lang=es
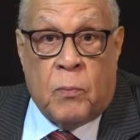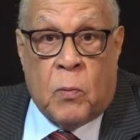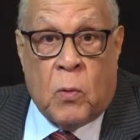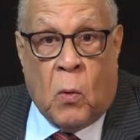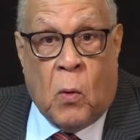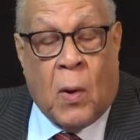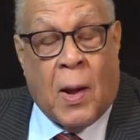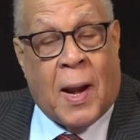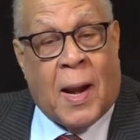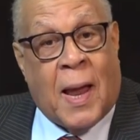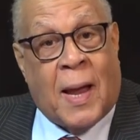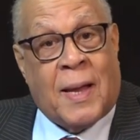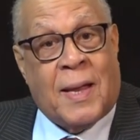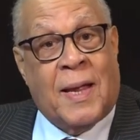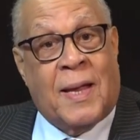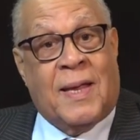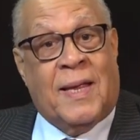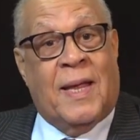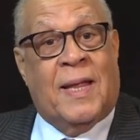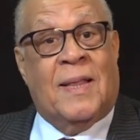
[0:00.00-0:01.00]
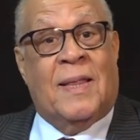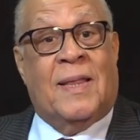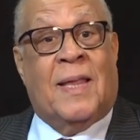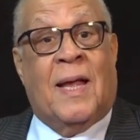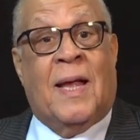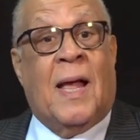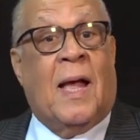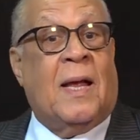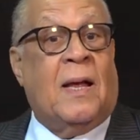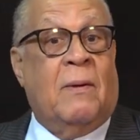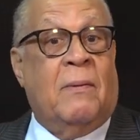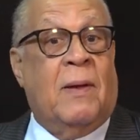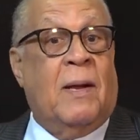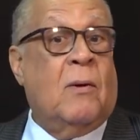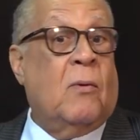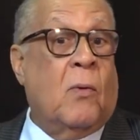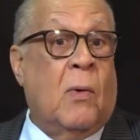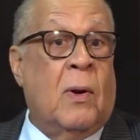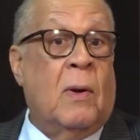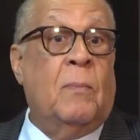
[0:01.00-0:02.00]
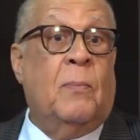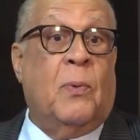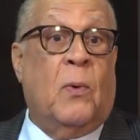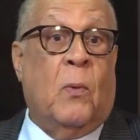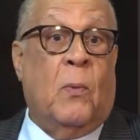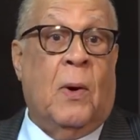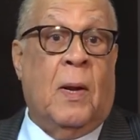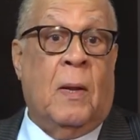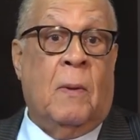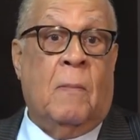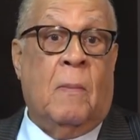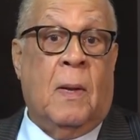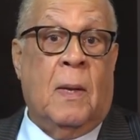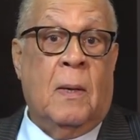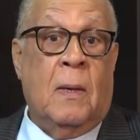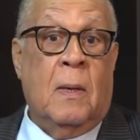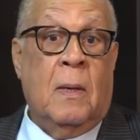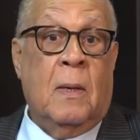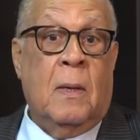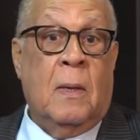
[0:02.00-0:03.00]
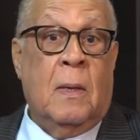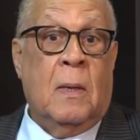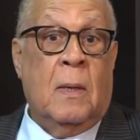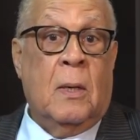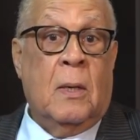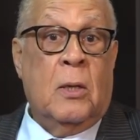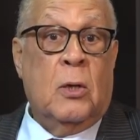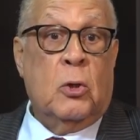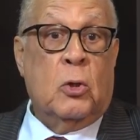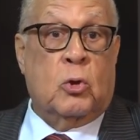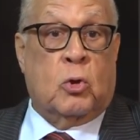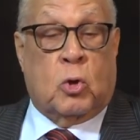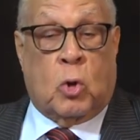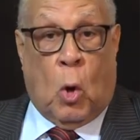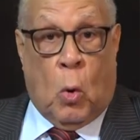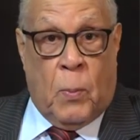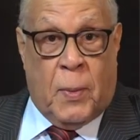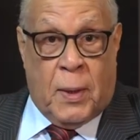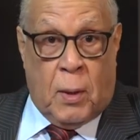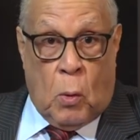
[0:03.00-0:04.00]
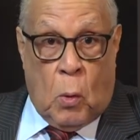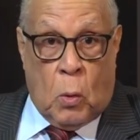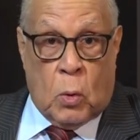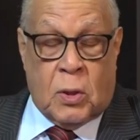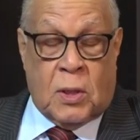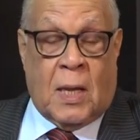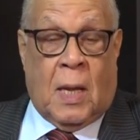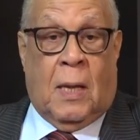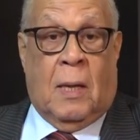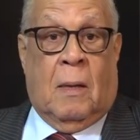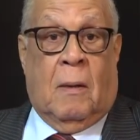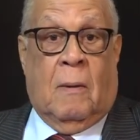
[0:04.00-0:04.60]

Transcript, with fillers: Ojalá que quien tenga que ver con el problema tome nota